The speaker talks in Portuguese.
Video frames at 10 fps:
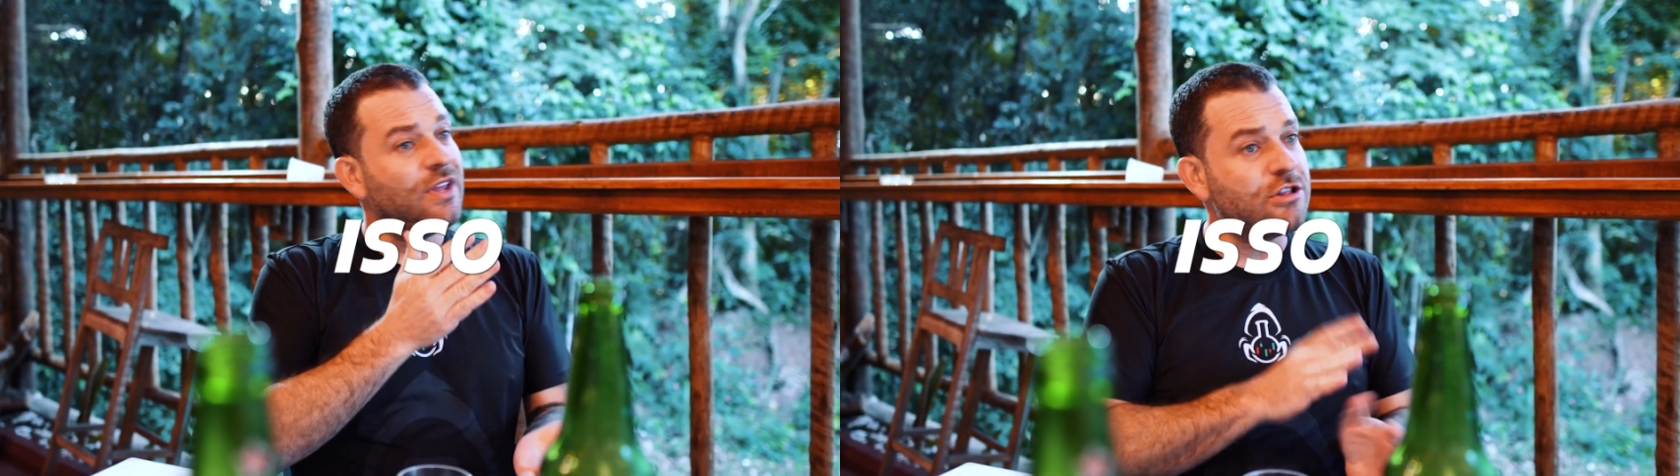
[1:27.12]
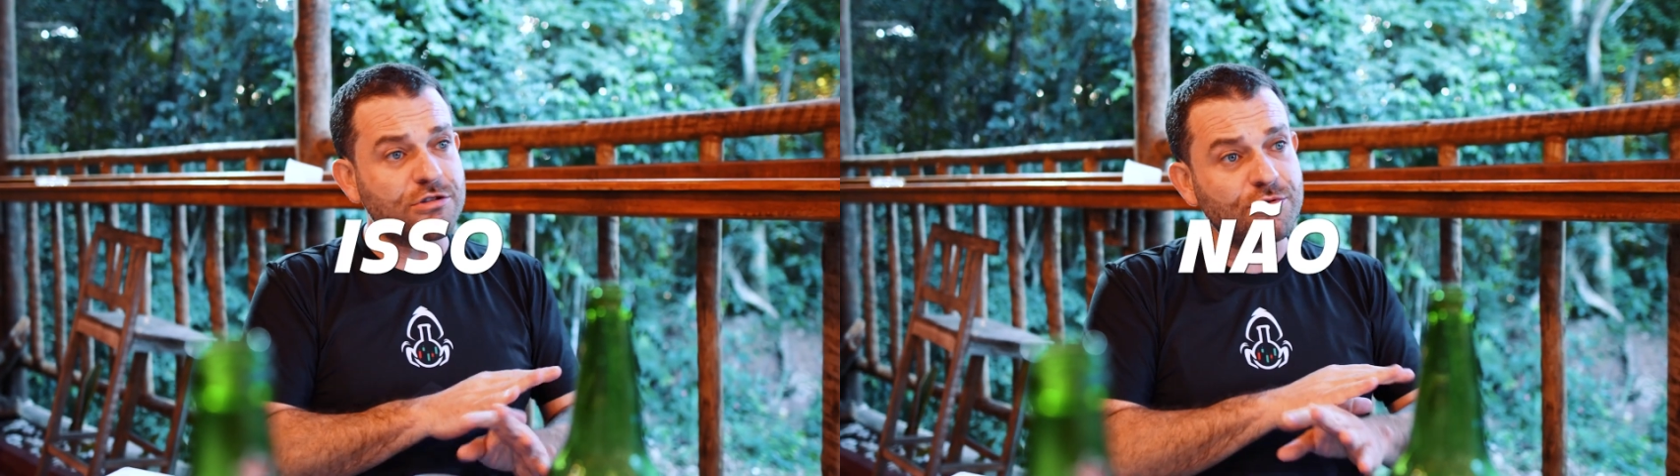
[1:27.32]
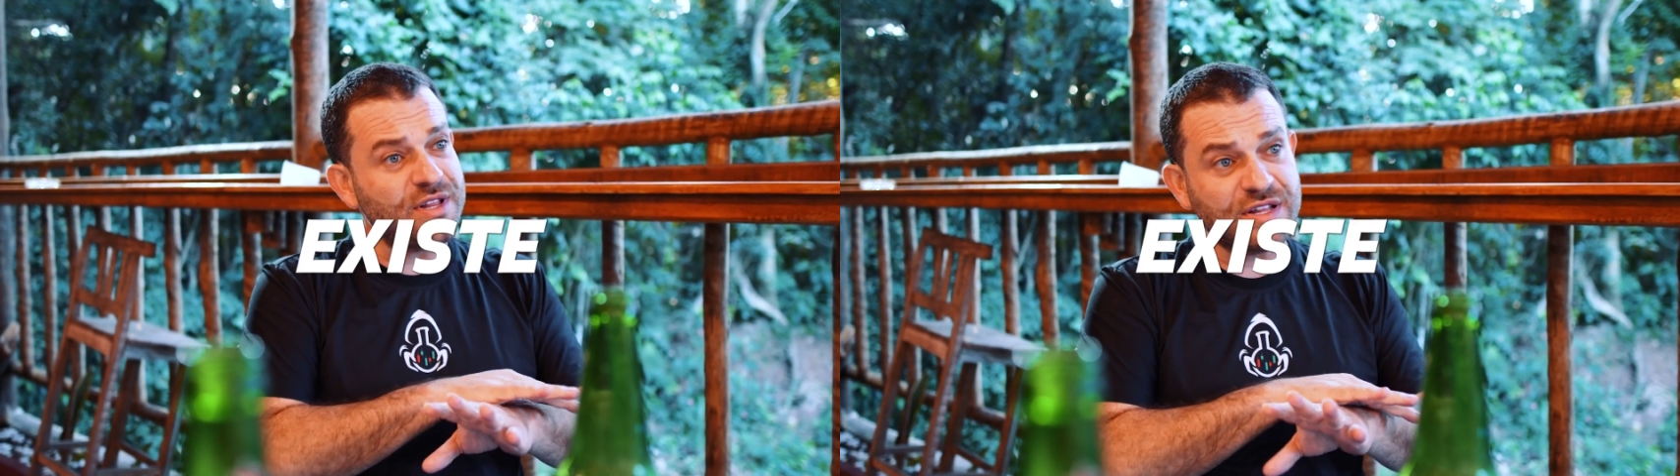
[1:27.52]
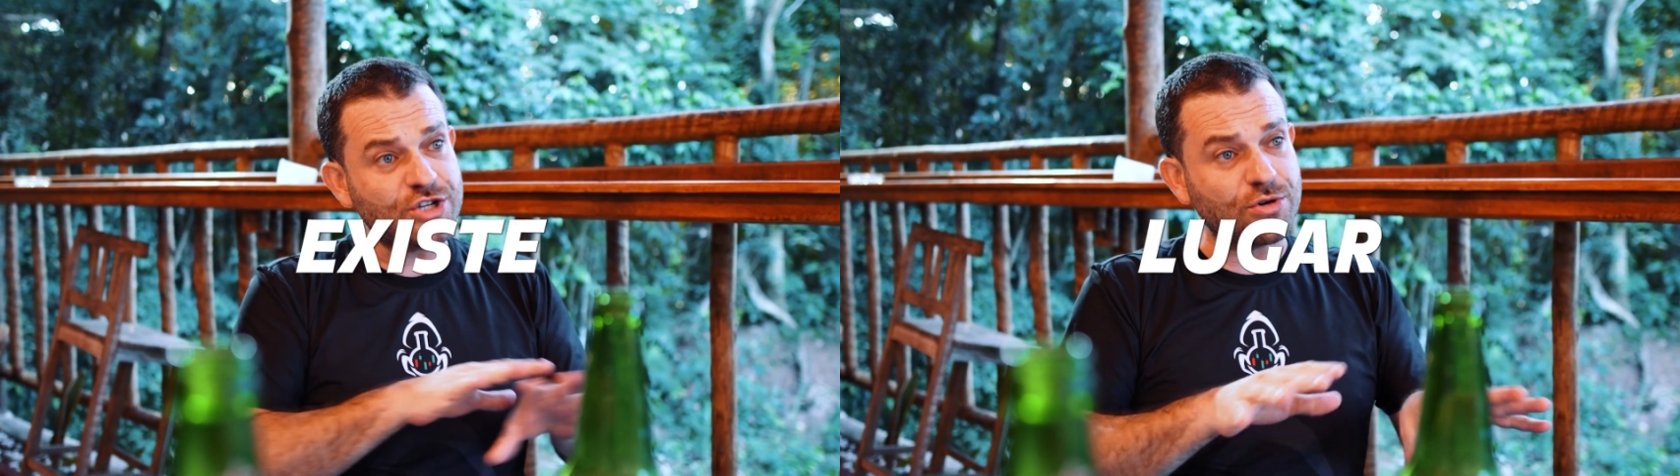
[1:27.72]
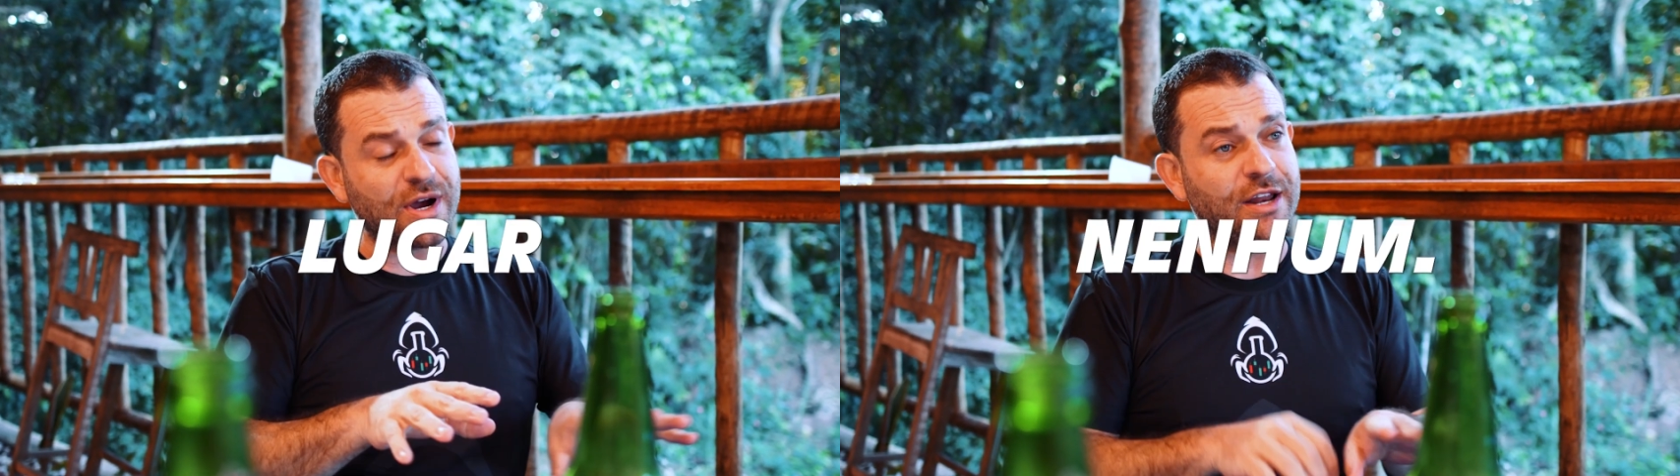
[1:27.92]
Isso não
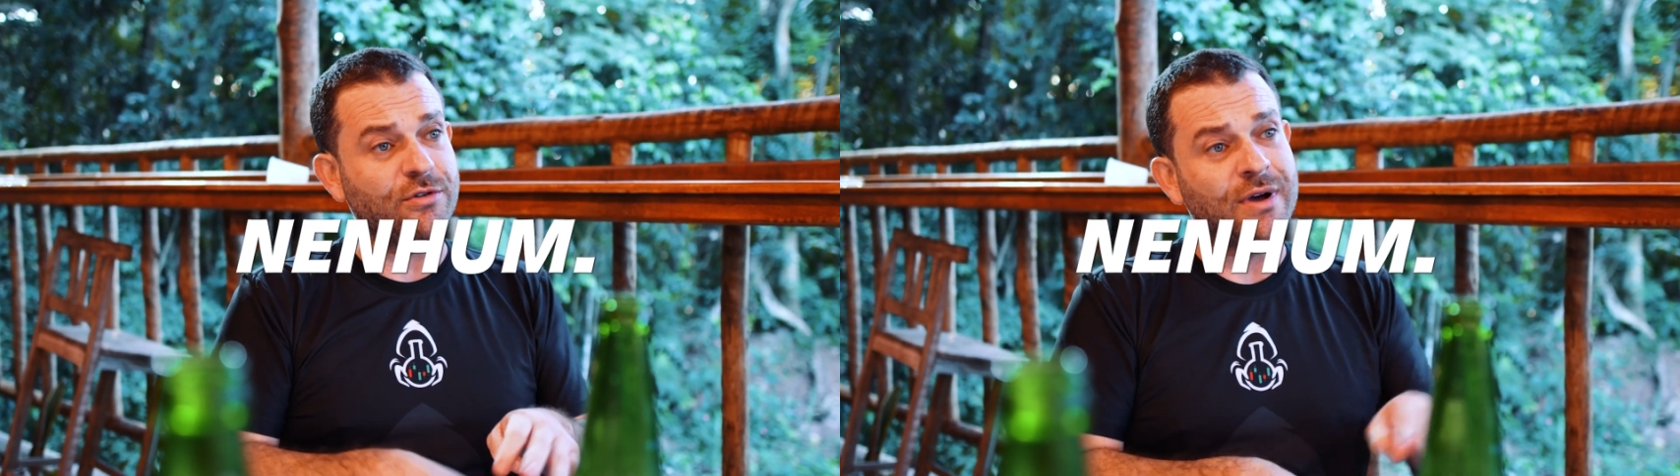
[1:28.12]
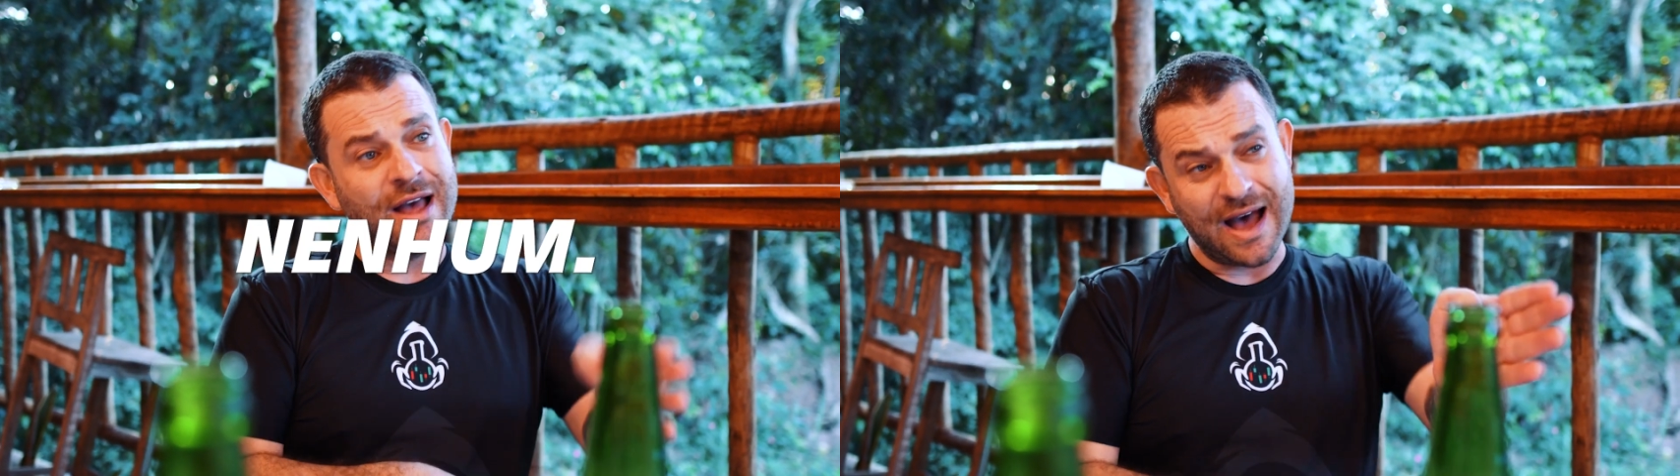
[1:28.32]
existe em lugar nenhum.